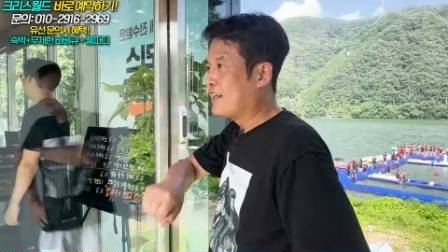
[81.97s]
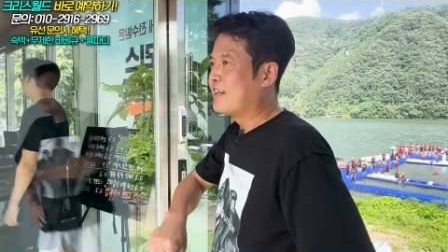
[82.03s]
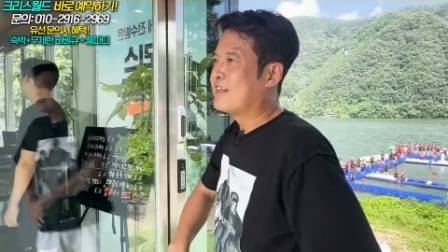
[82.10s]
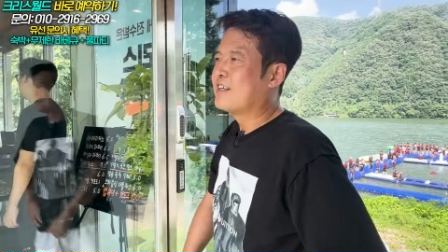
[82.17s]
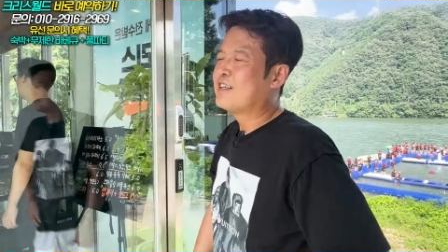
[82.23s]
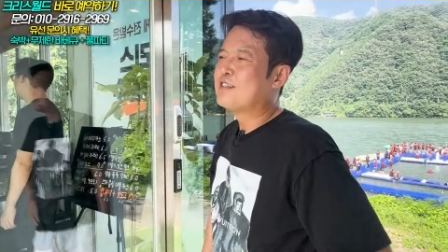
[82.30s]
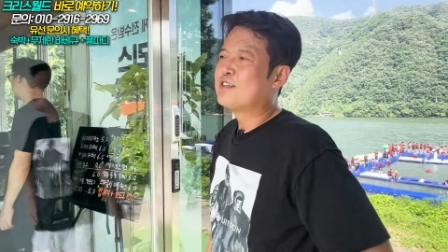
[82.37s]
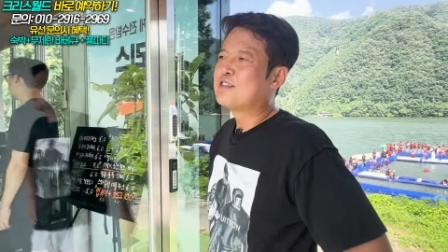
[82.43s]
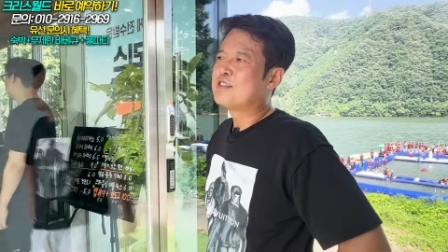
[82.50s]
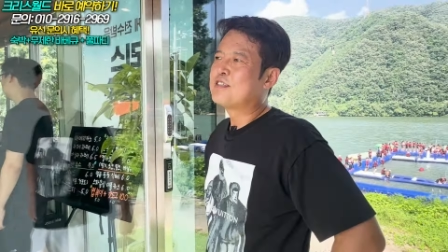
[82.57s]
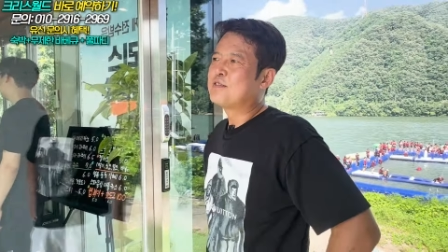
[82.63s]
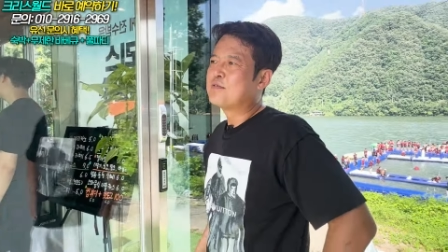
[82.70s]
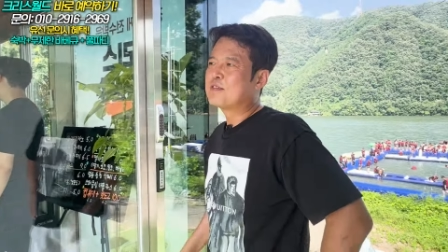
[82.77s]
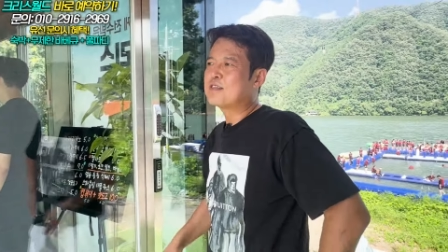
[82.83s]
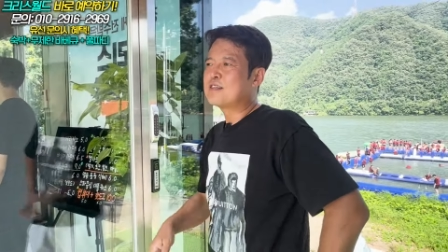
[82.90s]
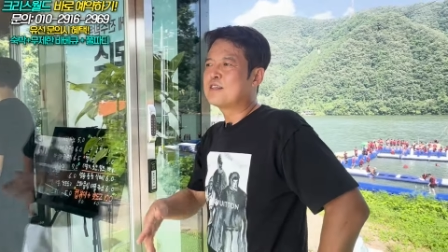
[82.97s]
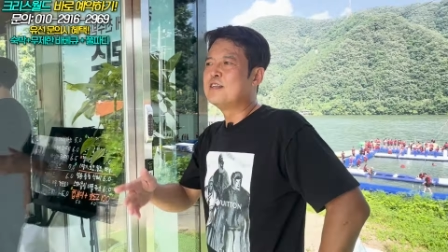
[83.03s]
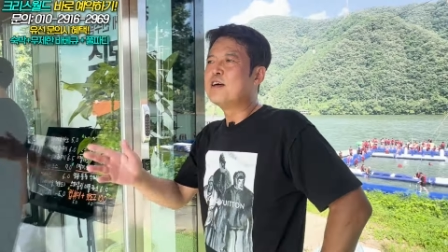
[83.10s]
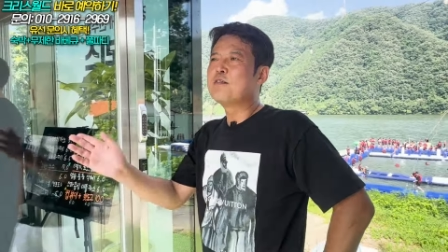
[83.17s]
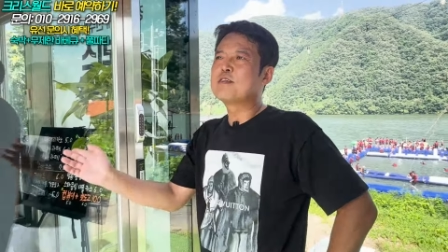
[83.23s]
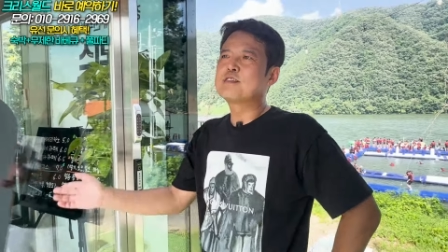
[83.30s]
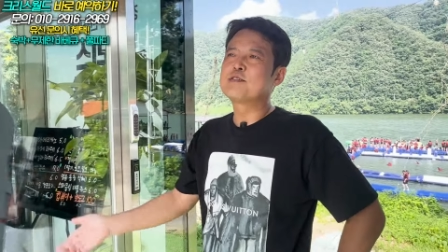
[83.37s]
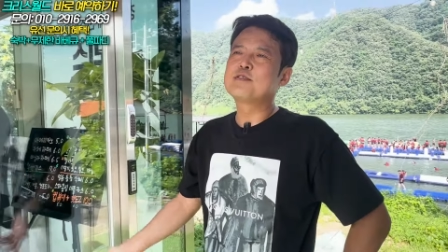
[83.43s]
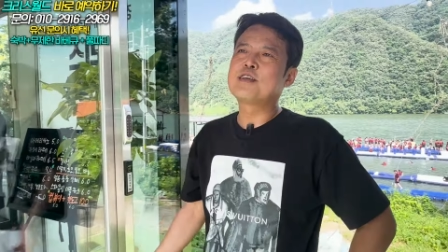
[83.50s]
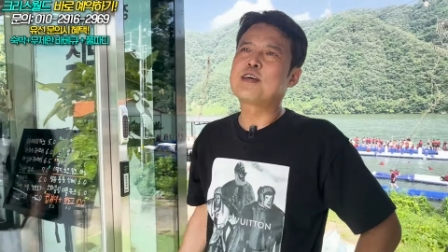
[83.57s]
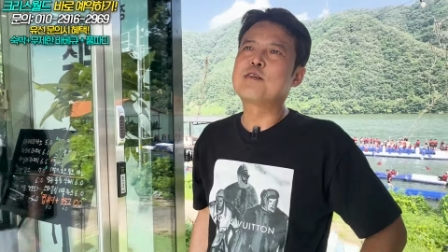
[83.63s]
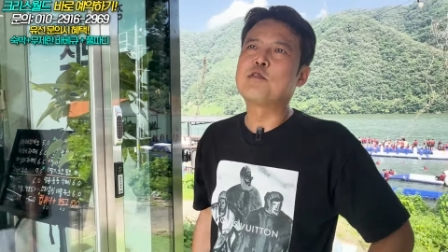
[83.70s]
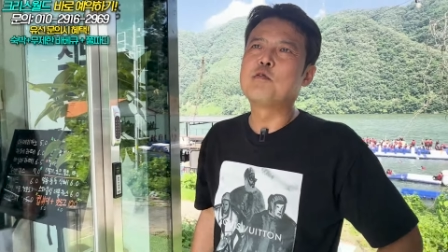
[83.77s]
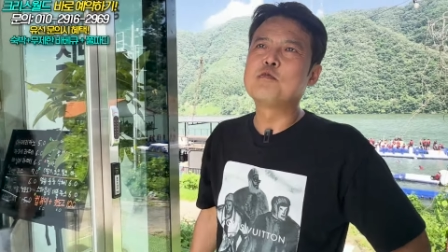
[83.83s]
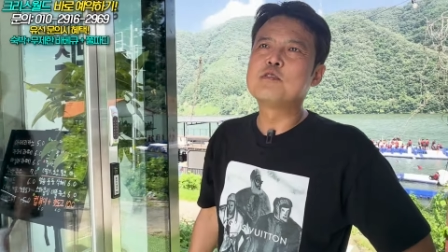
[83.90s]
그래서 지금 그나마 지금
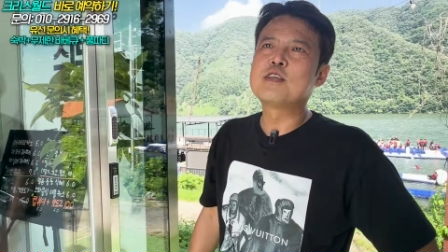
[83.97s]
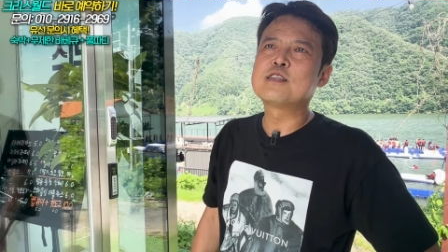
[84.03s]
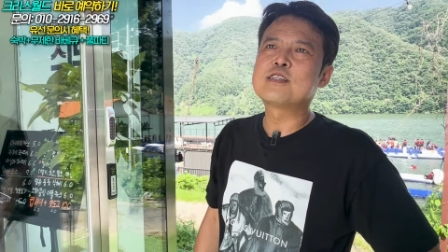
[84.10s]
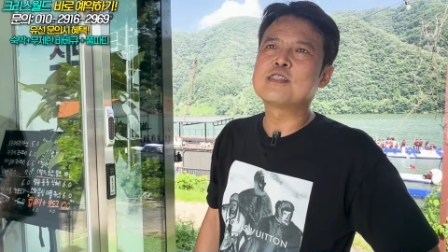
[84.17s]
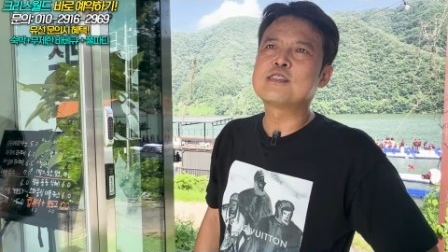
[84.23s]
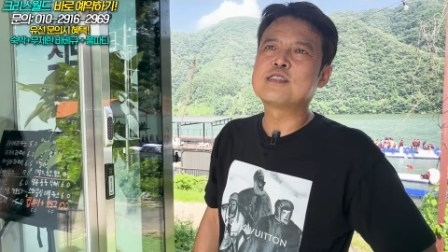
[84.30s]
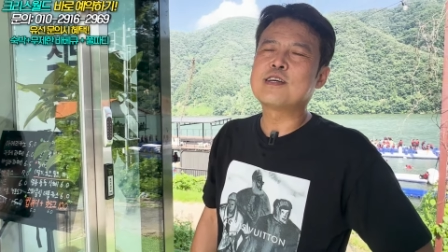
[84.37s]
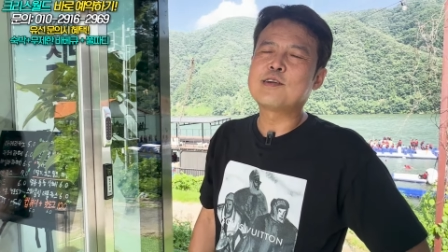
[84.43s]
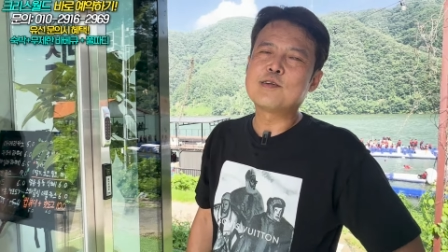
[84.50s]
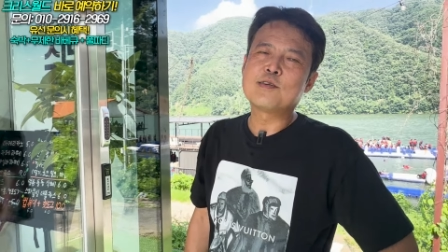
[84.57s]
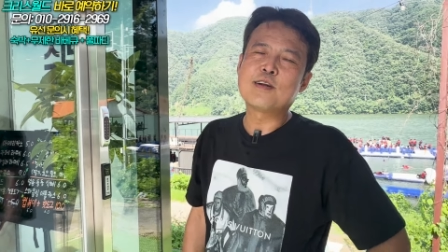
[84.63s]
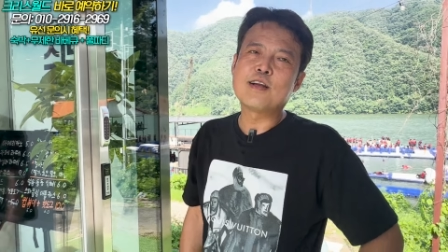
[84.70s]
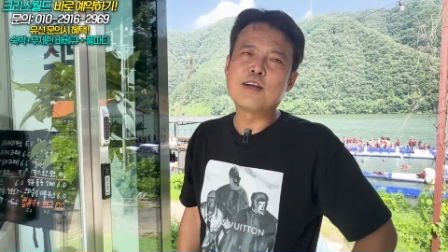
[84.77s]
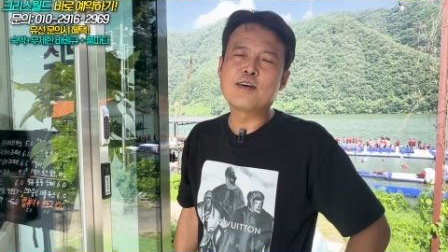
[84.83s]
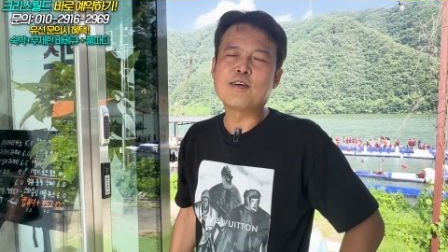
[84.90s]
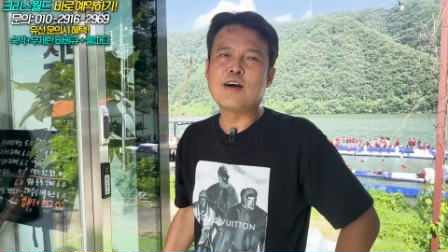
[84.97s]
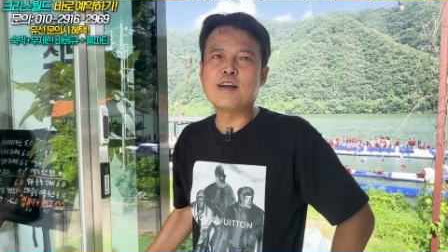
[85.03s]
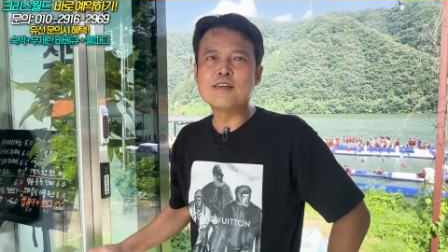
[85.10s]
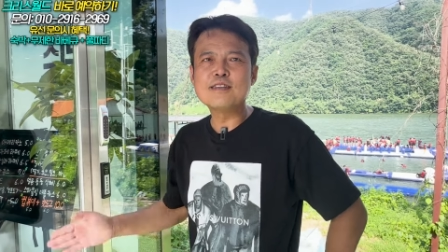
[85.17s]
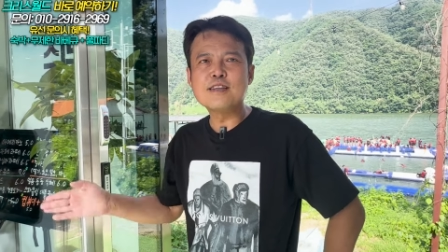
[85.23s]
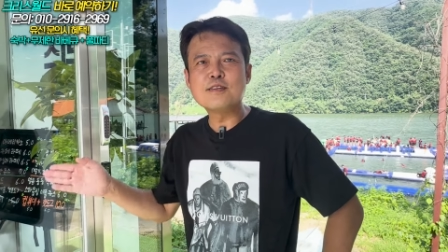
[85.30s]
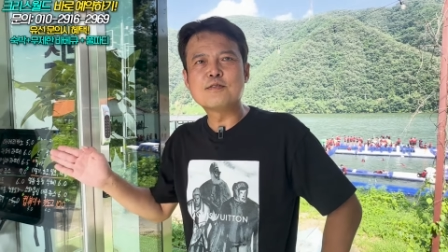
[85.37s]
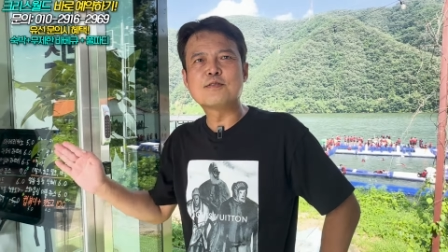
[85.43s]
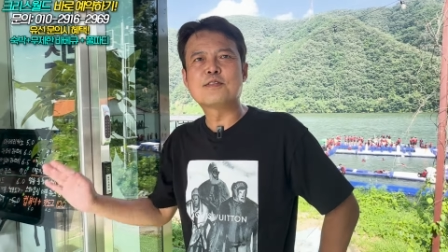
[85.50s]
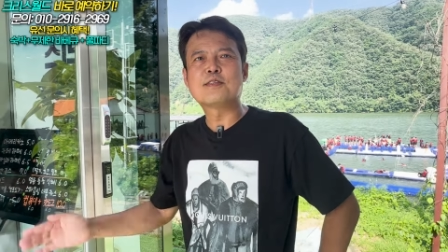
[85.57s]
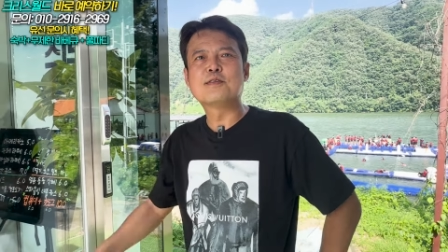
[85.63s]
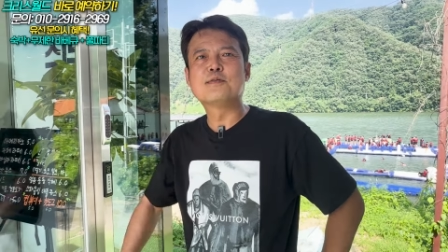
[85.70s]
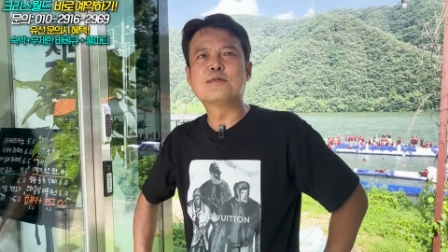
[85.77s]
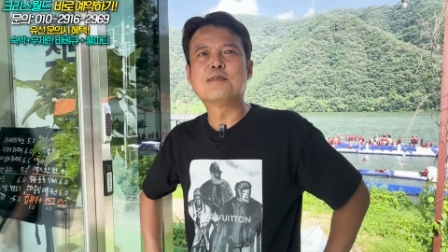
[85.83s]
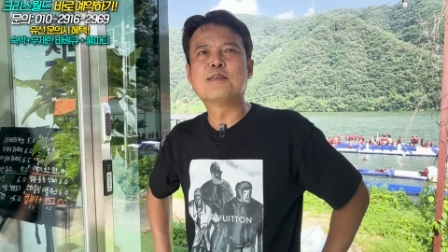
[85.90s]
사람 없는데 촬영을 하려고 하는데도
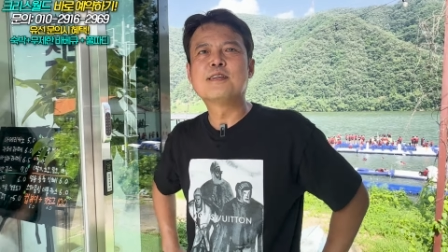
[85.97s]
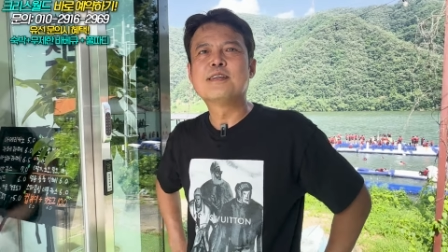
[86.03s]
지금